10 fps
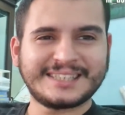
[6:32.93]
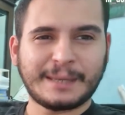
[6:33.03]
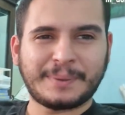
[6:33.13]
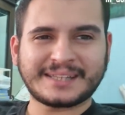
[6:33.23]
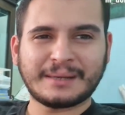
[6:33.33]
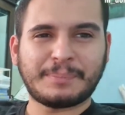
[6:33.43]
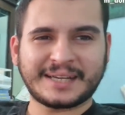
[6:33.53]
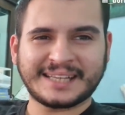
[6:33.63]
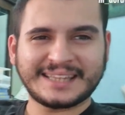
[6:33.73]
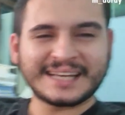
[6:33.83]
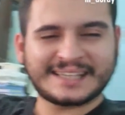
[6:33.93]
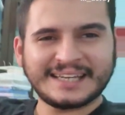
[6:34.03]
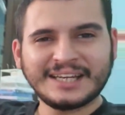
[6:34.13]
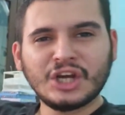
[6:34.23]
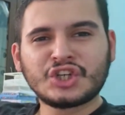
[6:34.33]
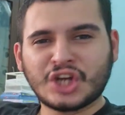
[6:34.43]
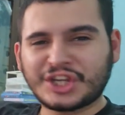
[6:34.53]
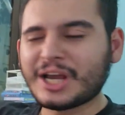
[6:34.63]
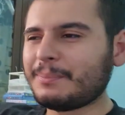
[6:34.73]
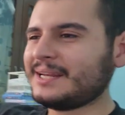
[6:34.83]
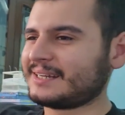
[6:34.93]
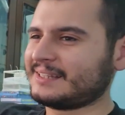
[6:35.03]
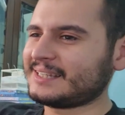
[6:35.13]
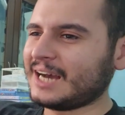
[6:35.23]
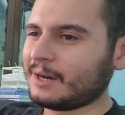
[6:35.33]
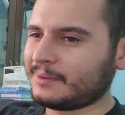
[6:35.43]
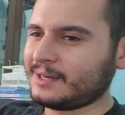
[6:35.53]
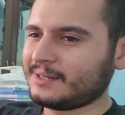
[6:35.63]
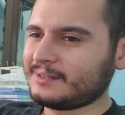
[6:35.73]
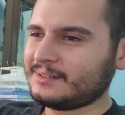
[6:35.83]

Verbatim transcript: yaparken paketlerken çekebilirdik ama